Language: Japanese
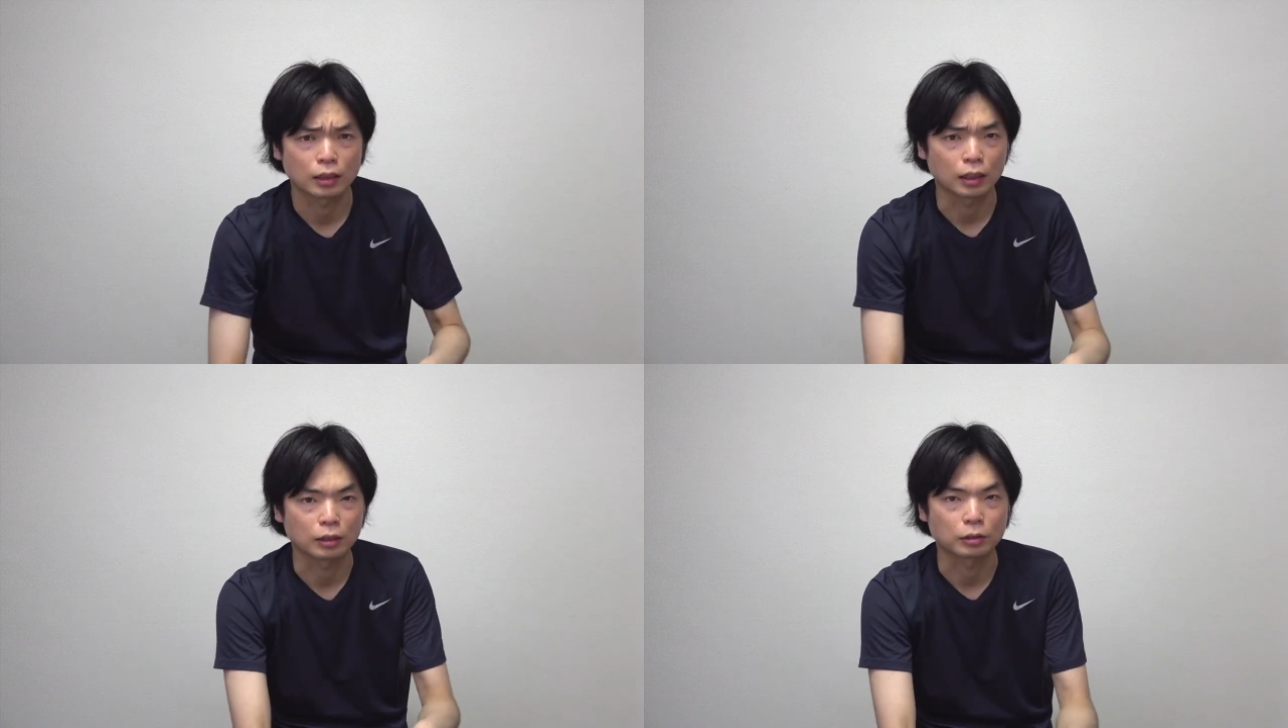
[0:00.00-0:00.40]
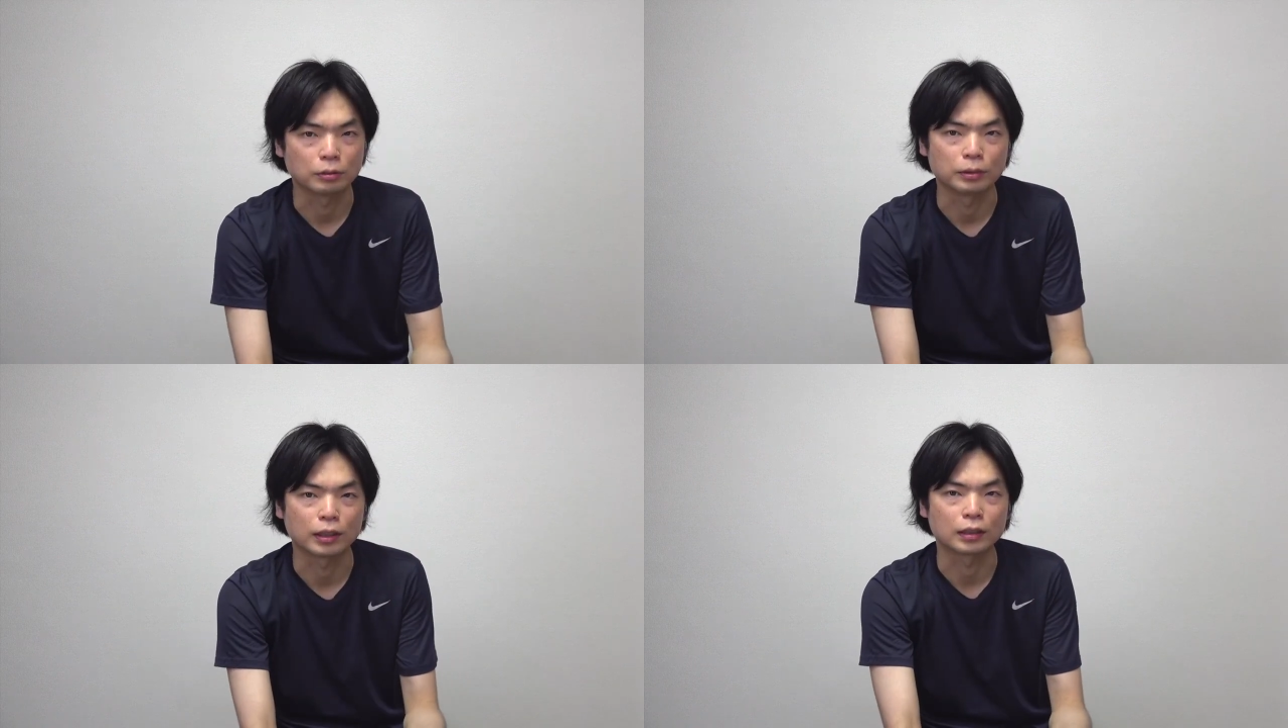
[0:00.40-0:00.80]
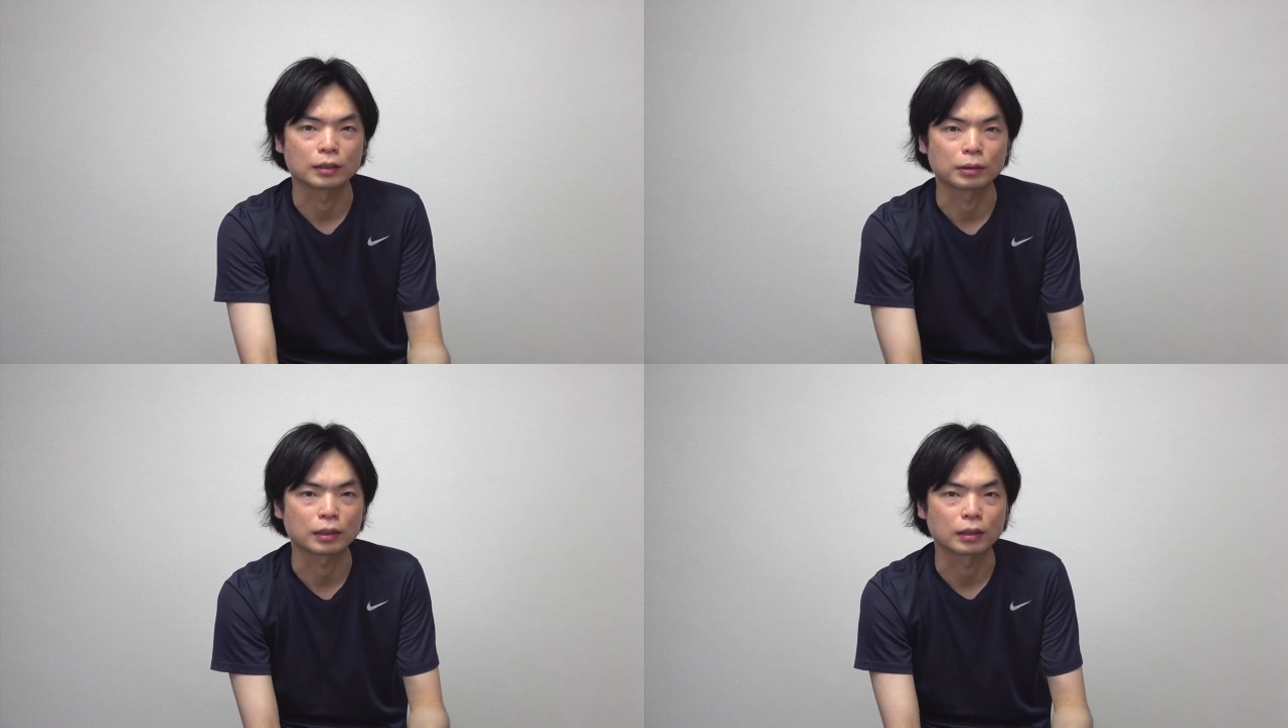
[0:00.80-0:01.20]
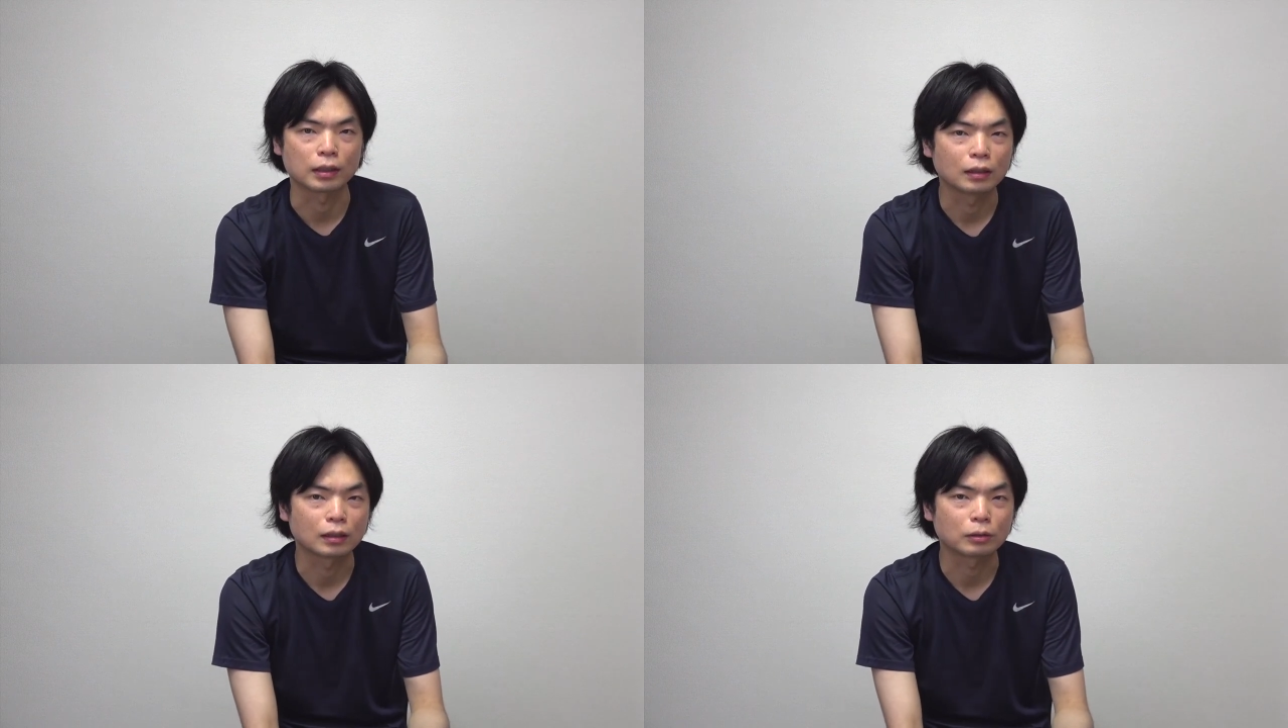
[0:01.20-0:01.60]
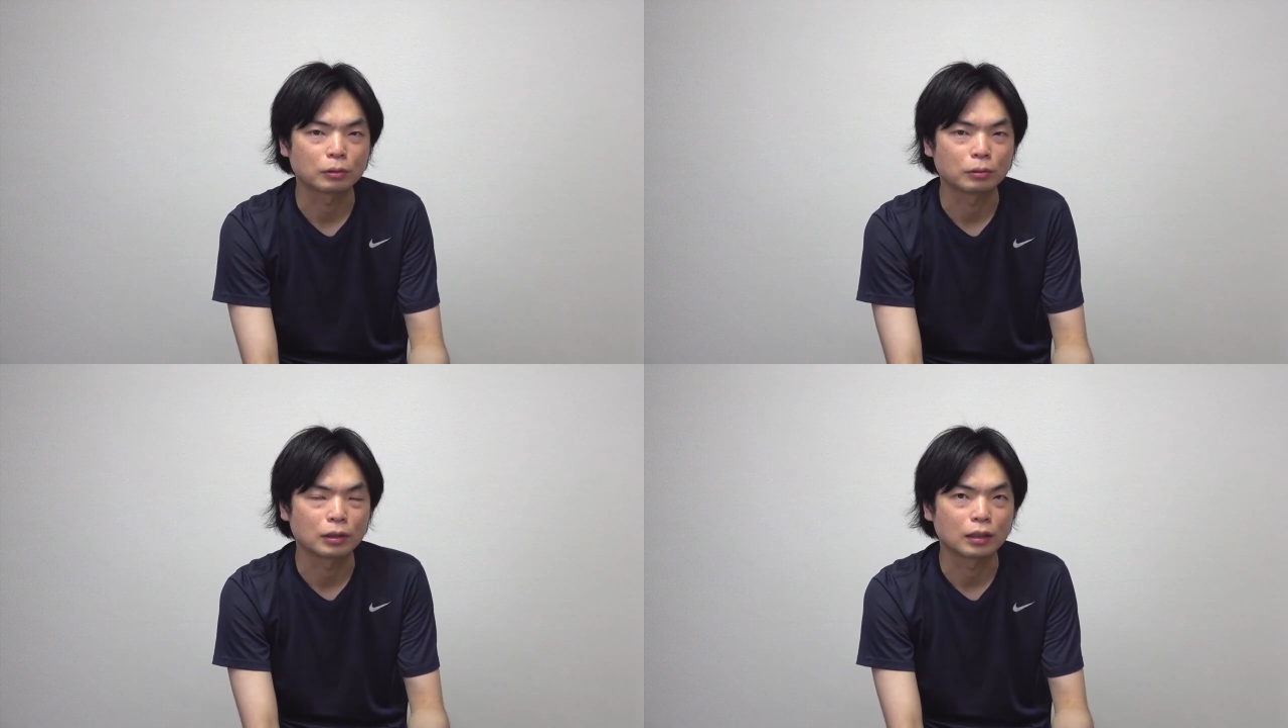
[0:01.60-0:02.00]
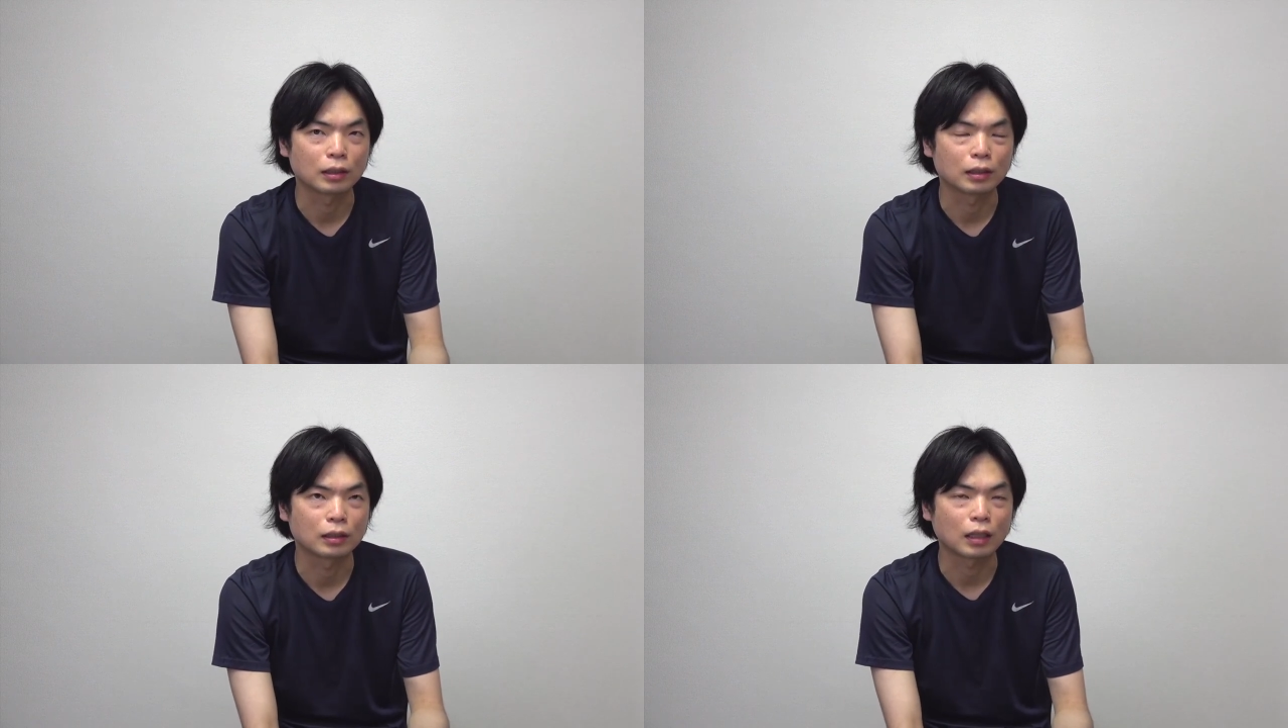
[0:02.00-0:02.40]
結局無駄にしましたねあとは